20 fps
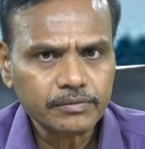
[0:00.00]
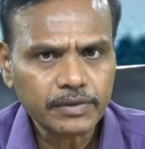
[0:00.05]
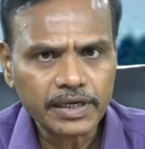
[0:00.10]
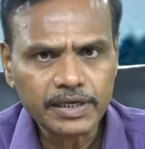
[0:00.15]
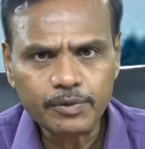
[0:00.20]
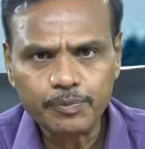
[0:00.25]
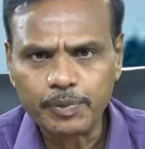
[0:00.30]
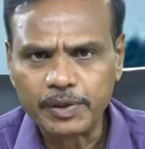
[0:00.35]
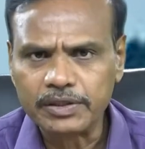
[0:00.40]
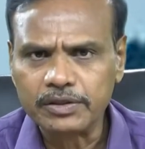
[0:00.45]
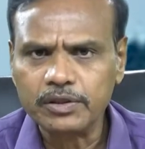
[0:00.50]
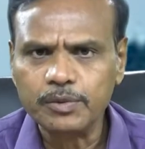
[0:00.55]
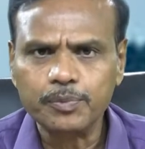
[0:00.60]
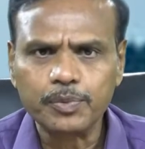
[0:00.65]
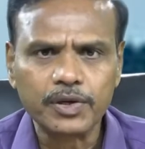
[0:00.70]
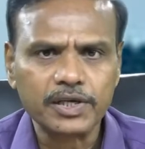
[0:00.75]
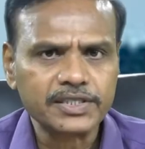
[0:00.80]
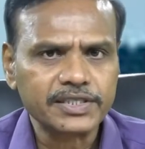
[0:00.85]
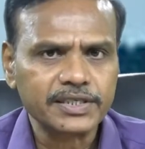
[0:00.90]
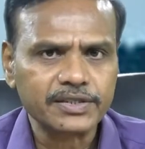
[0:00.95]
అని పెద్ద
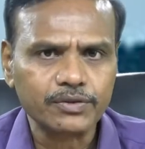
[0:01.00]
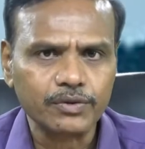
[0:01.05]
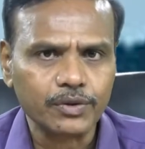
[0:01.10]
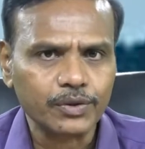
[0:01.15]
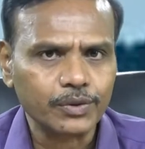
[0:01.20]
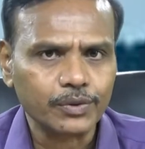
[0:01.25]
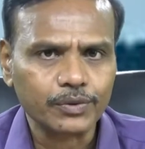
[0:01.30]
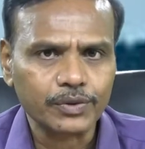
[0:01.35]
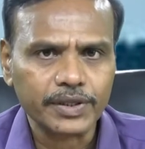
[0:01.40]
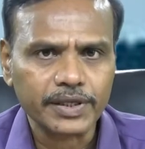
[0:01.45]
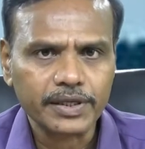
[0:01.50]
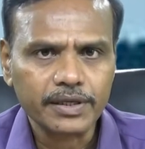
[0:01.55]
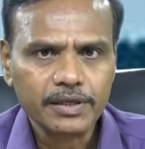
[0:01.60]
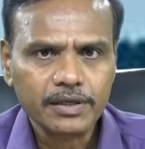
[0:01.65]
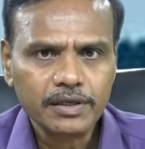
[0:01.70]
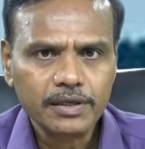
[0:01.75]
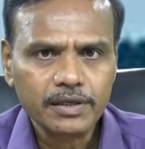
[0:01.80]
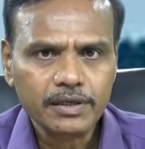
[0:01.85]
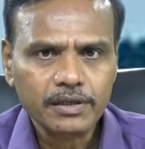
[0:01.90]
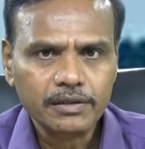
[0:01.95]
ప్రాజెక్ట్ ఒకటి ఉంది
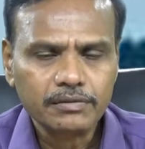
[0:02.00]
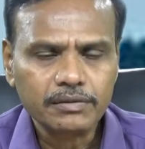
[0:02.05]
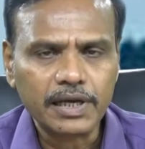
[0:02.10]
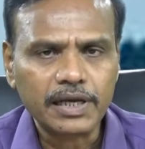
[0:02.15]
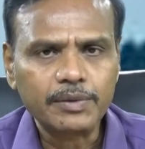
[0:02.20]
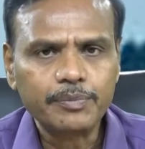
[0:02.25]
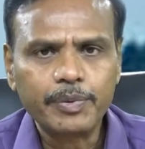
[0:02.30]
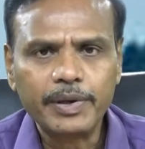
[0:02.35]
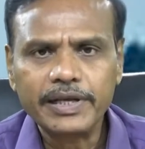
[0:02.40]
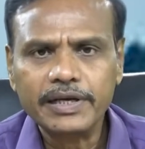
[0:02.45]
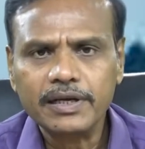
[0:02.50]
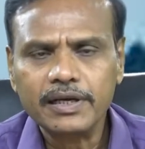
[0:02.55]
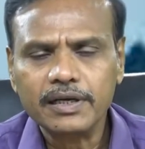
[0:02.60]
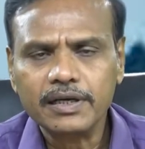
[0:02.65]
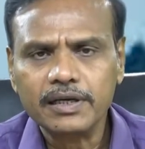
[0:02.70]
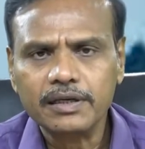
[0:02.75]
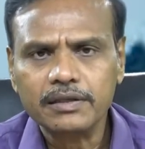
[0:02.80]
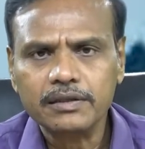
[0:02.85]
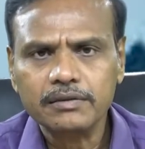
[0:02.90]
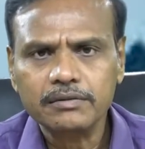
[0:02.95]
దానిపైన
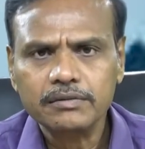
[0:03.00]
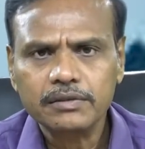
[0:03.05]
ఇంకా